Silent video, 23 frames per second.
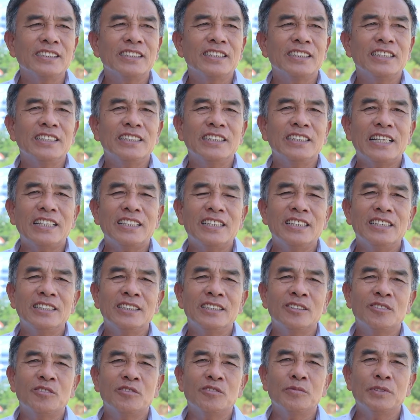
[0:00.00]
thì gia
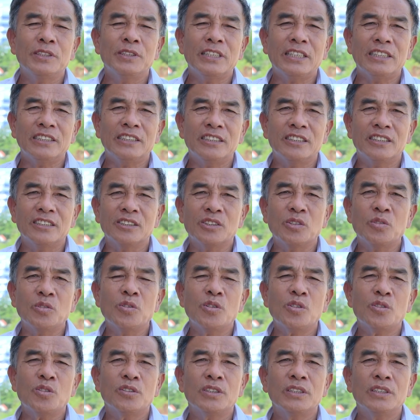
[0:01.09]
đình cũng bị ảnh hưởng, thu
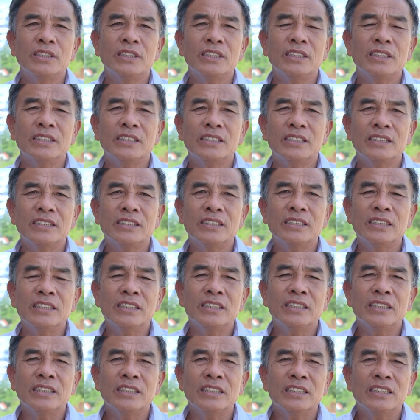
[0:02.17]
hồi
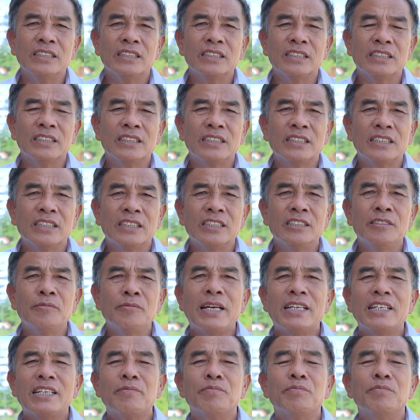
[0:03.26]
hơn
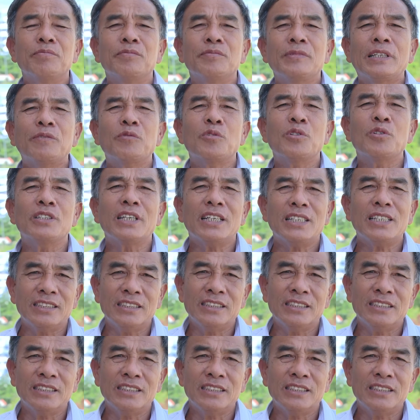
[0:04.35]
300 m2 đất,